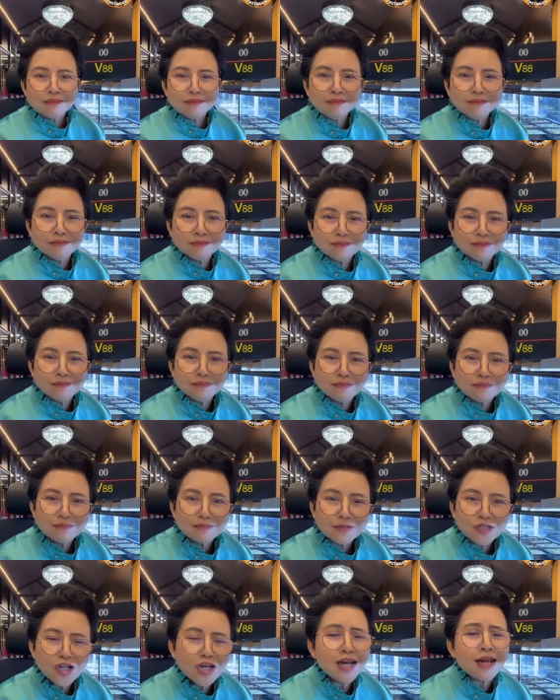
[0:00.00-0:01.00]
อืม
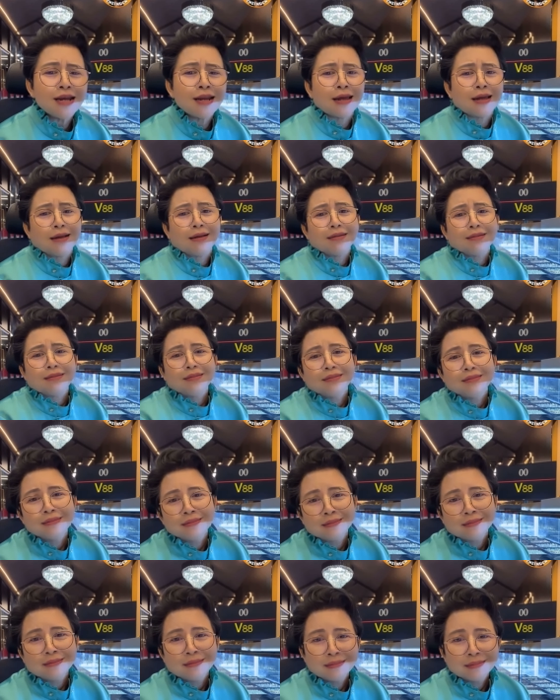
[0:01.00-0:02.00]
ก็นั่นอ่ะ
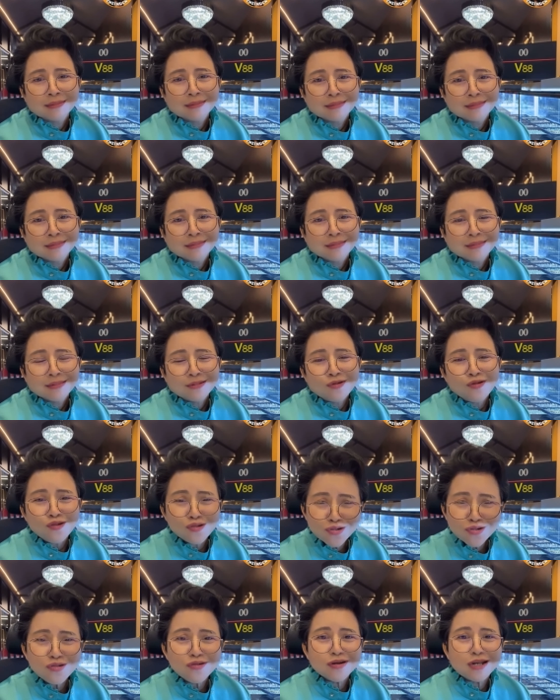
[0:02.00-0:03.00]
ค
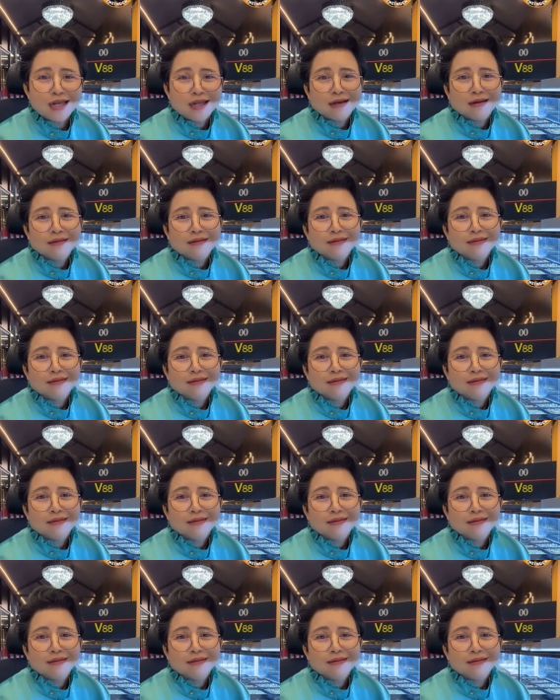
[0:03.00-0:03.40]
นดูเด็ก